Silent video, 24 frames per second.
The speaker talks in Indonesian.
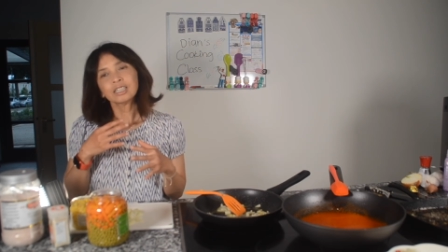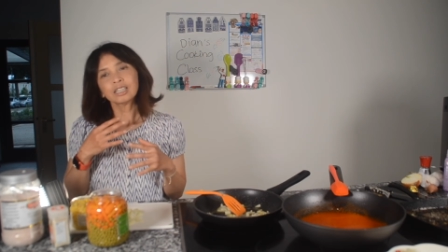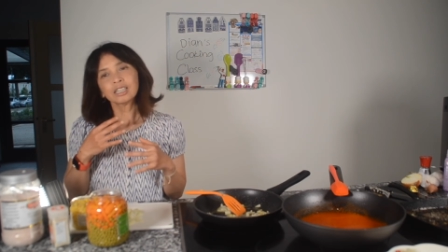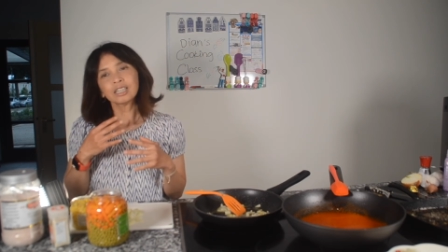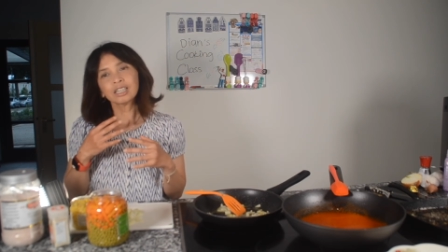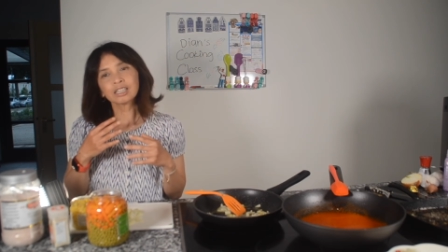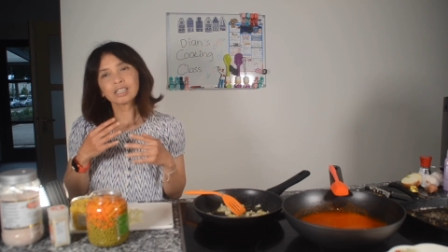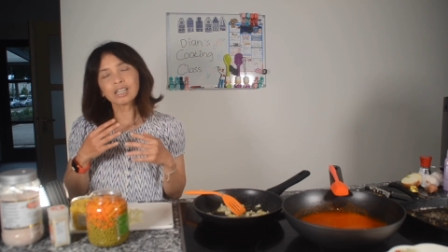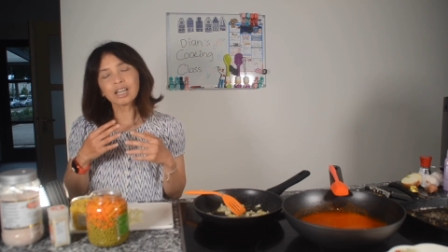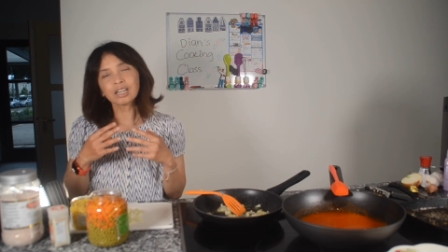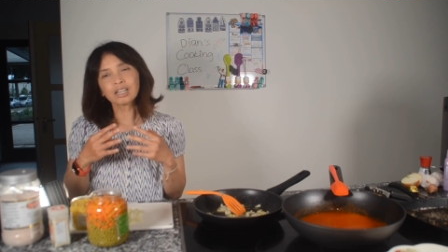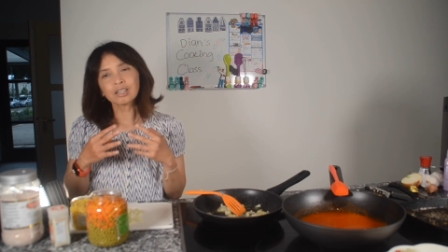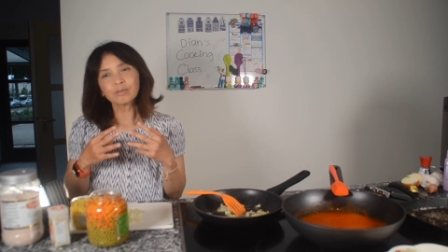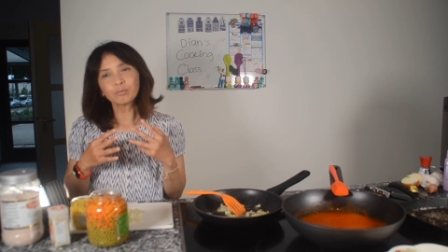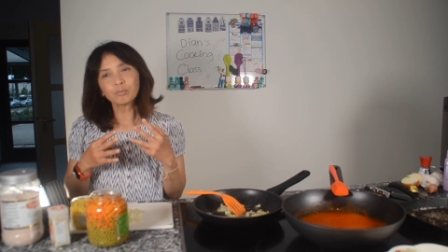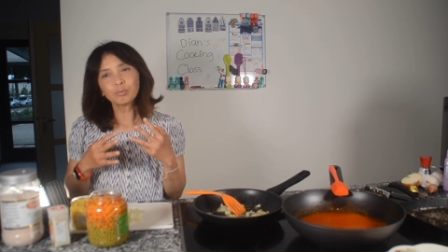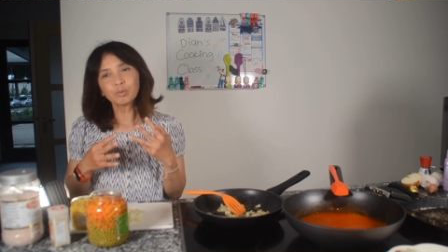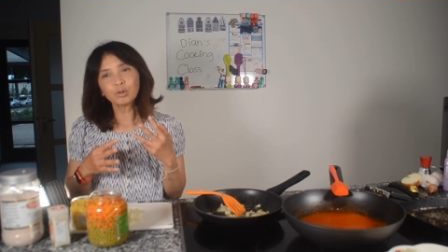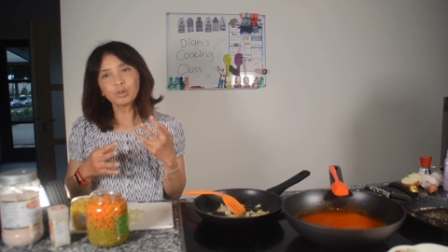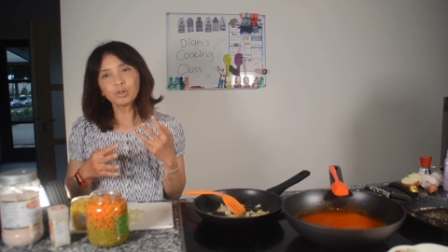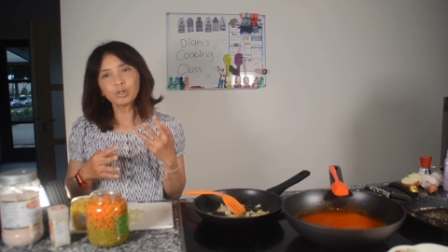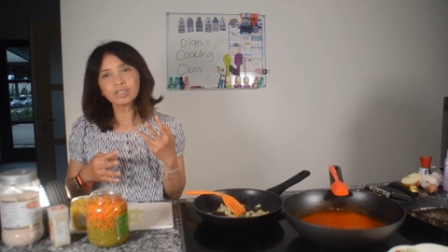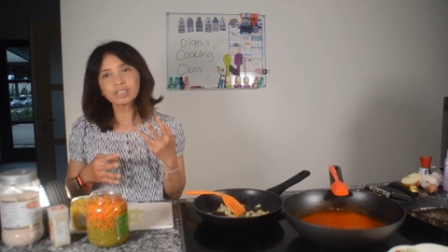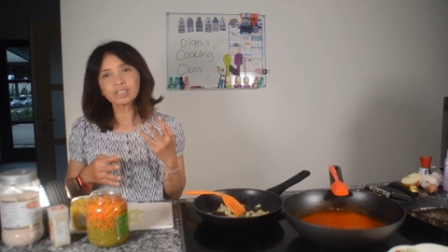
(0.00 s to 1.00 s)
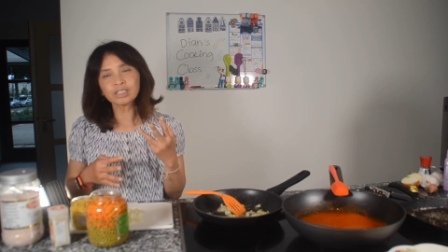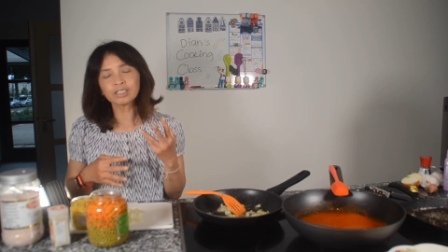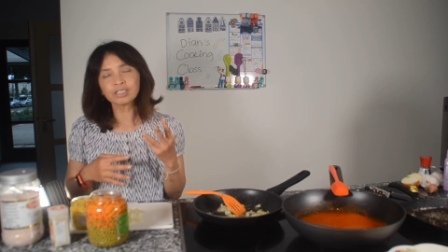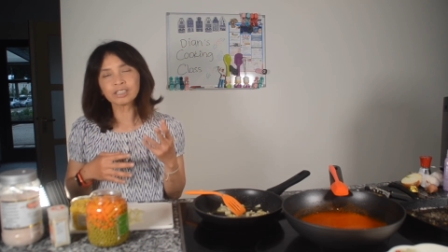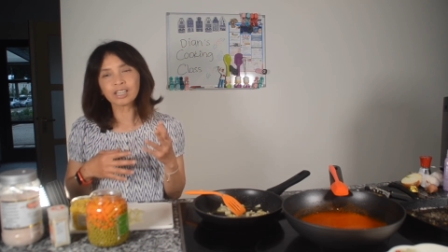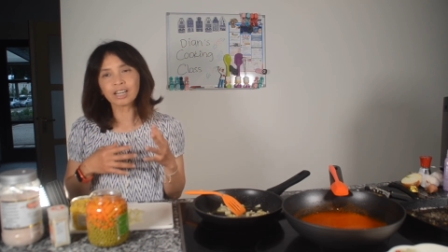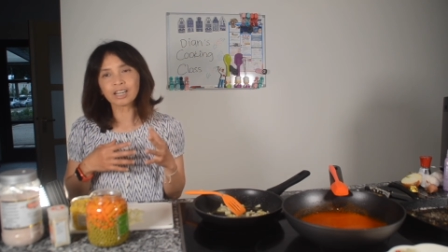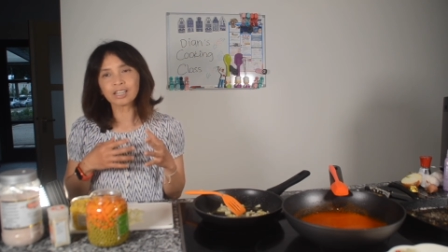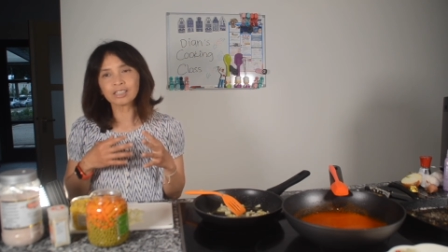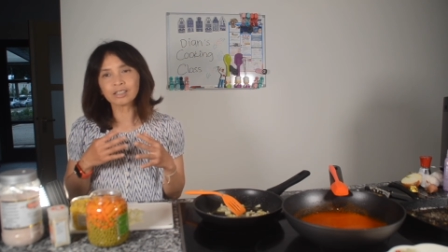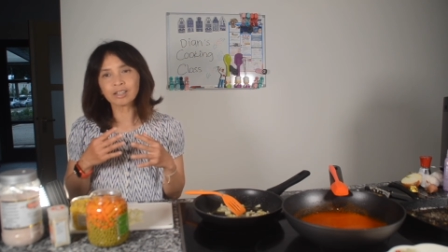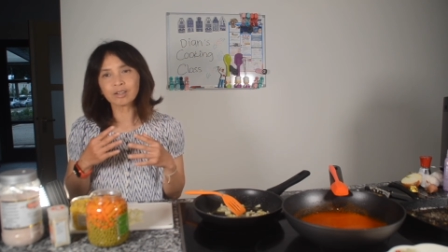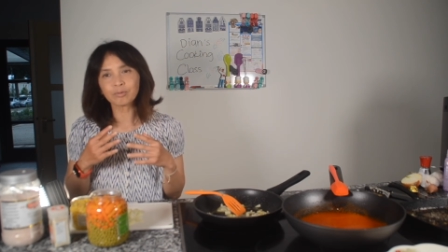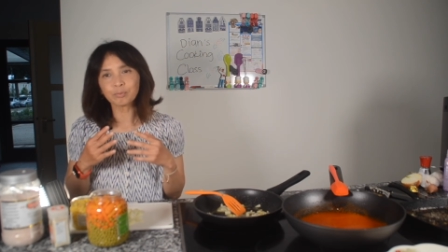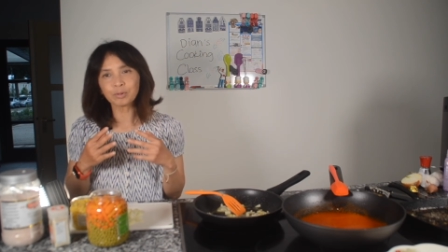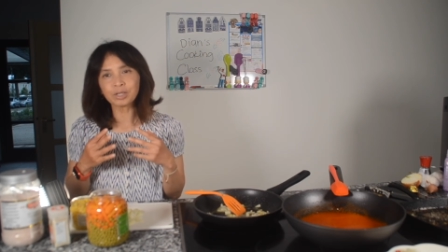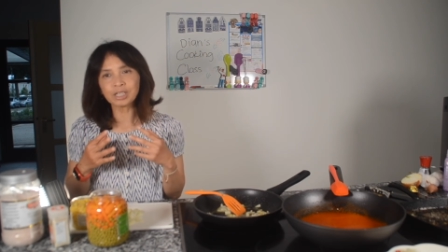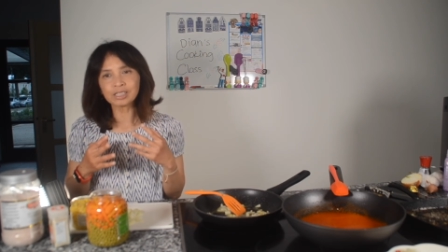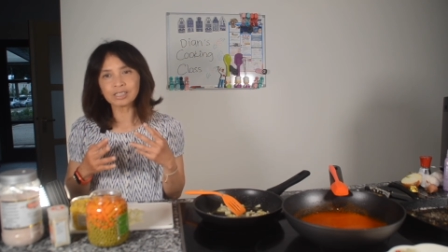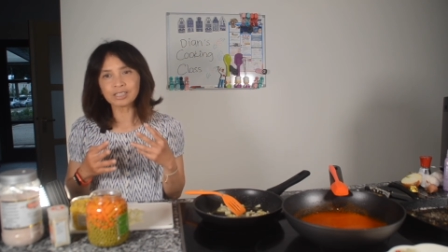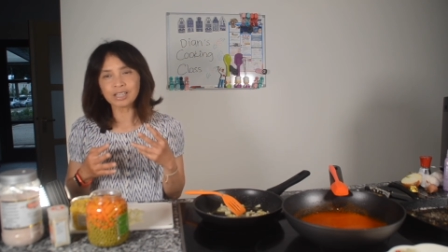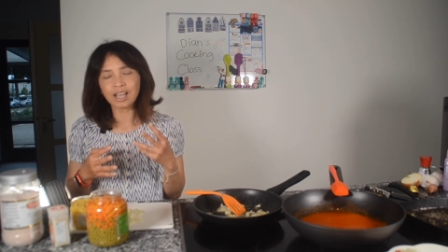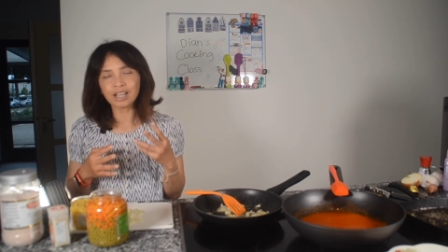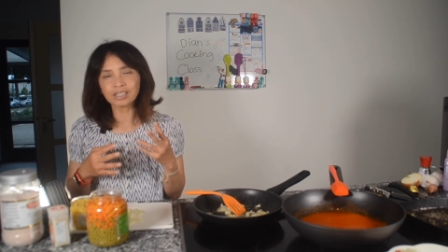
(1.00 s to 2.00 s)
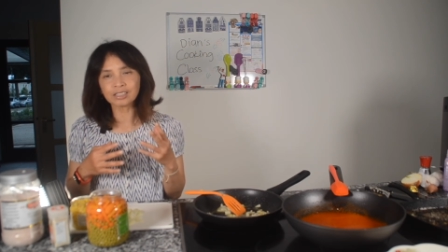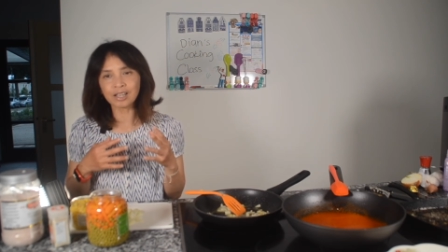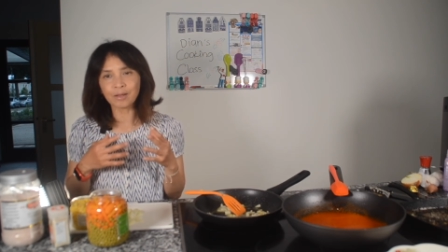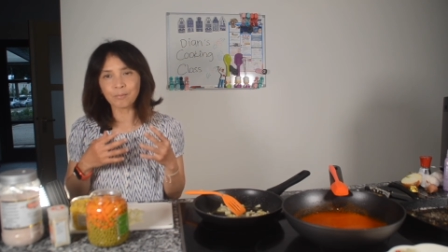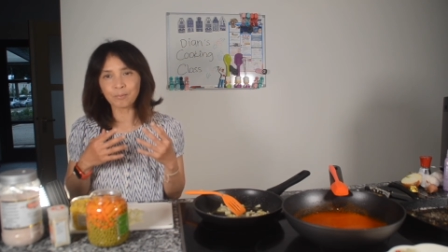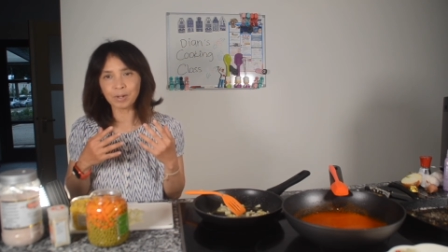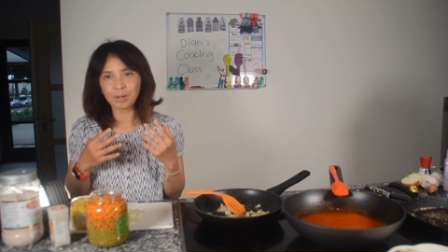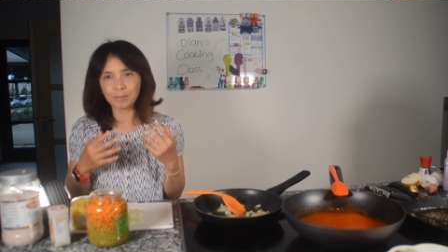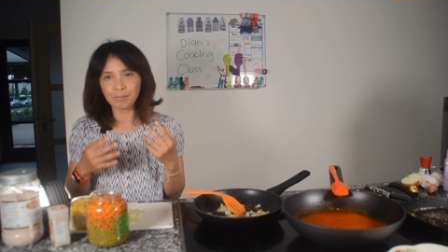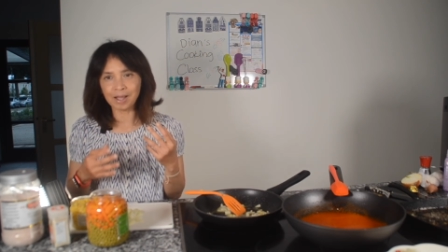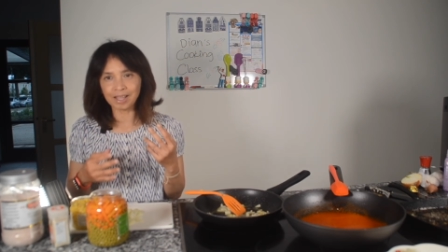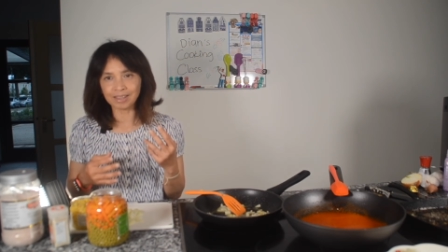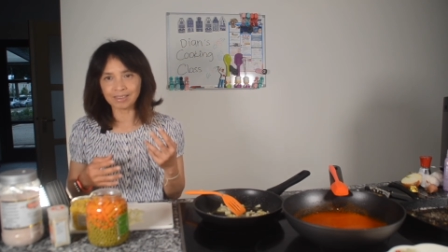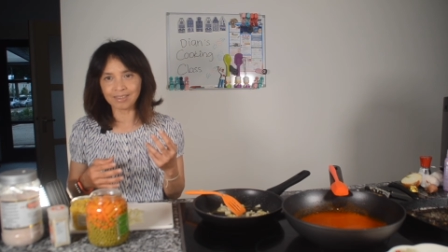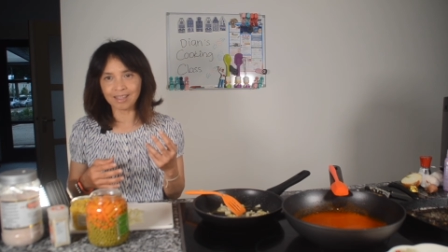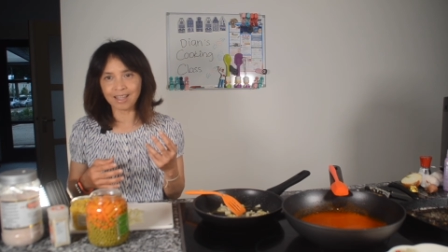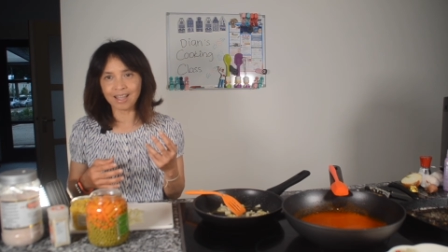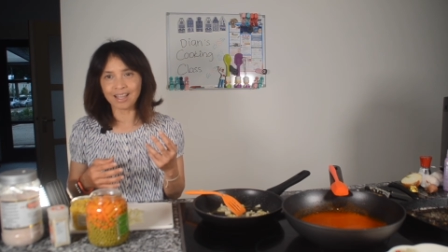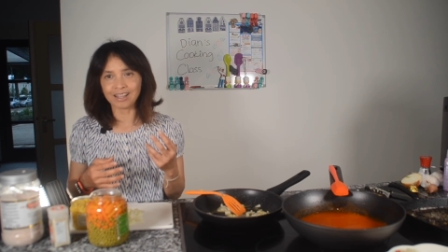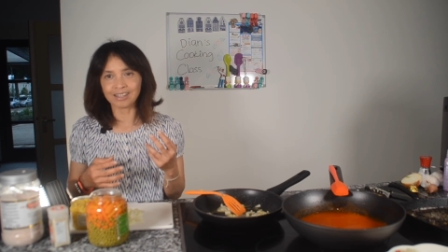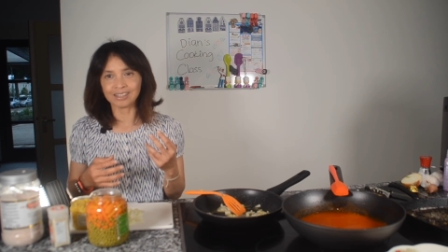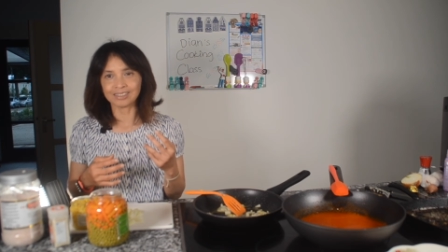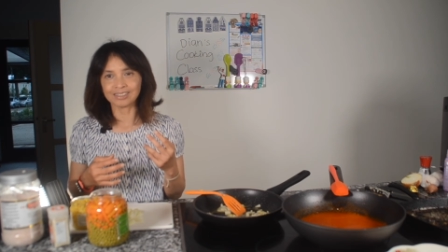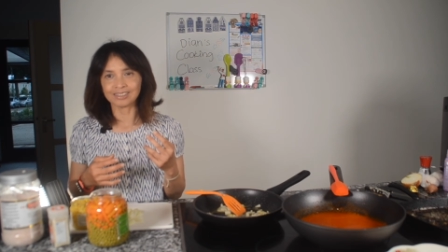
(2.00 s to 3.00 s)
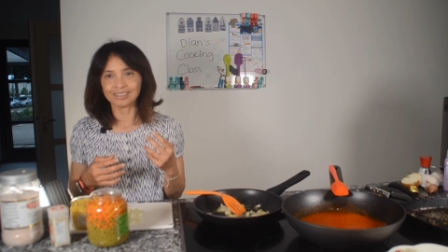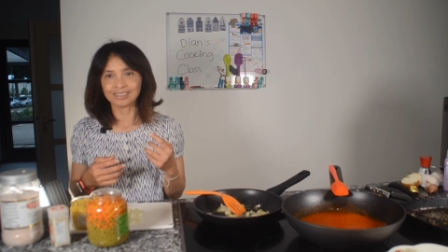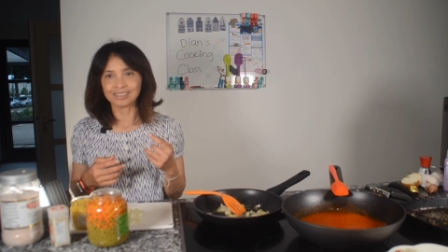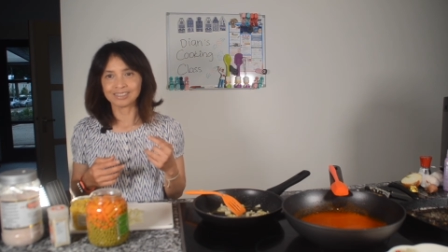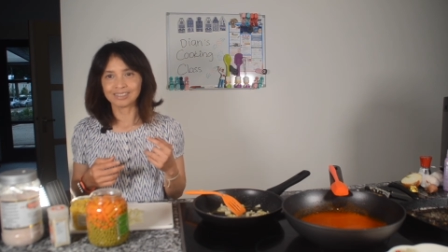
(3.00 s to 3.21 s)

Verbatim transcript: kita rebus secara terpisah sampai matang.